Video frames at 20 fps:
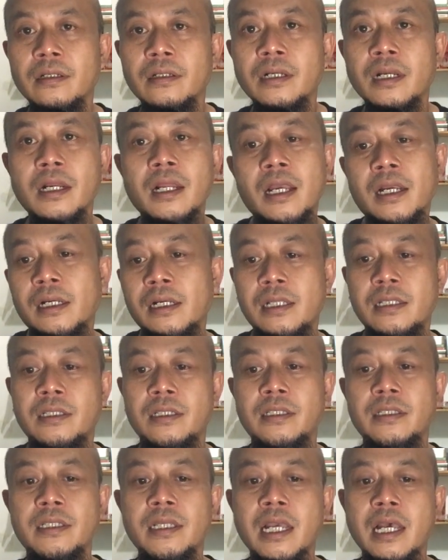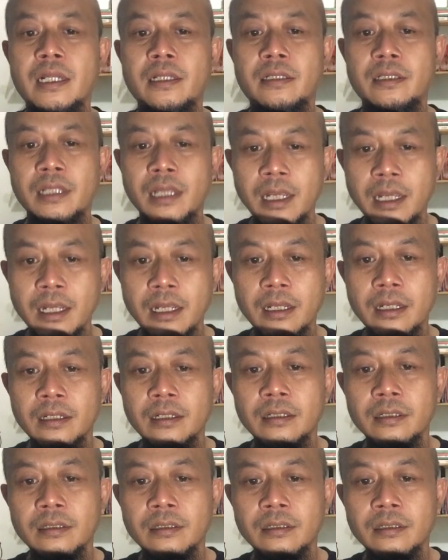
dan angkat senjata,